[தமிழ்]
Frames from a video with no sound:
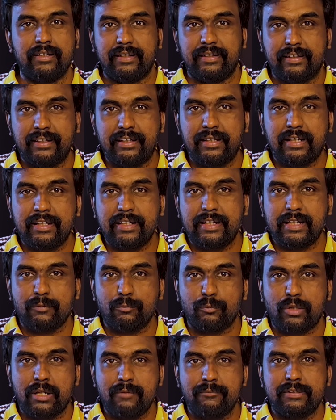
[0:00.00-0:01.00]
இதுதான் நீங்கள்
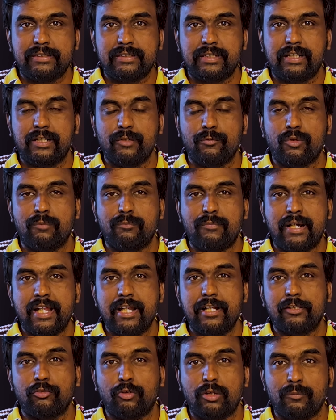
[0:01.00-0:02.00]
முதலமைச்சருக்கு ஒரு மாநில
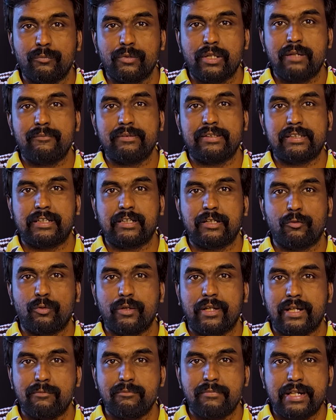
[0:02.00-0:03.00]
தமிழகத்தோட முதலமைச்சருக்கு
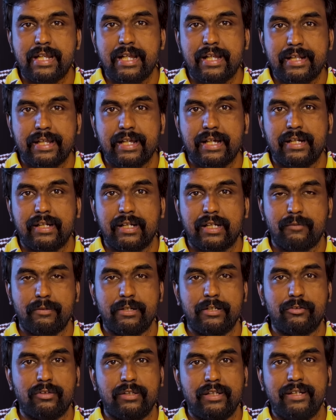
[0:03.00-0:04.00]
கொடுக்குற மரியாதையா
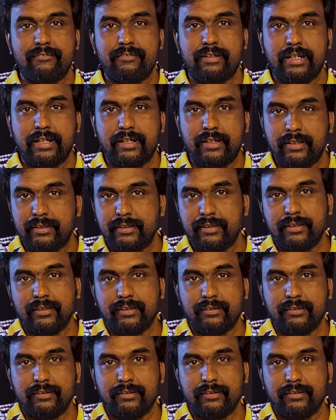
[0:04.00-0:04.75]
அப்படின்னு சொல்லி அவர் எழுந்து